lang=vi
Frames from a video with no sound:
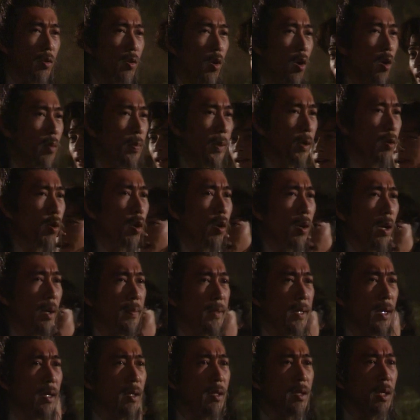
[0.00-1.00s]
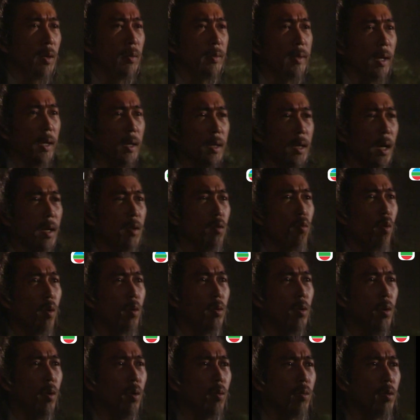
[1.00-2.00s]
thì vì sao của họ sẽ sáng hơn
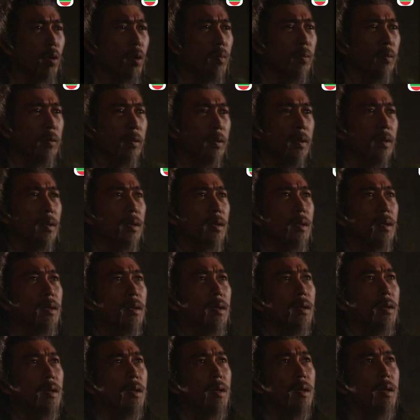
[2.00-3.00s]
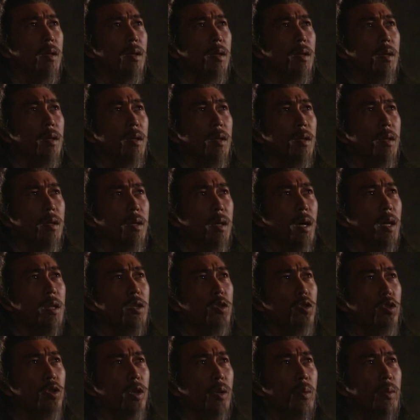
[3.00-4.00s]
bình thường đó,
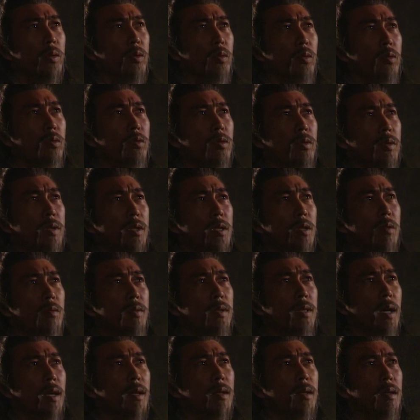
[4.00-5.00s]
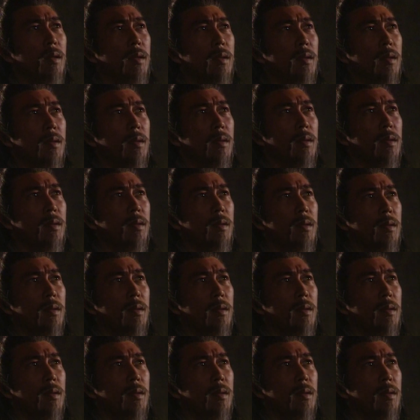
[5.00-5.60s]
và tiếp tục sẽ biến mất vĩnh viễn.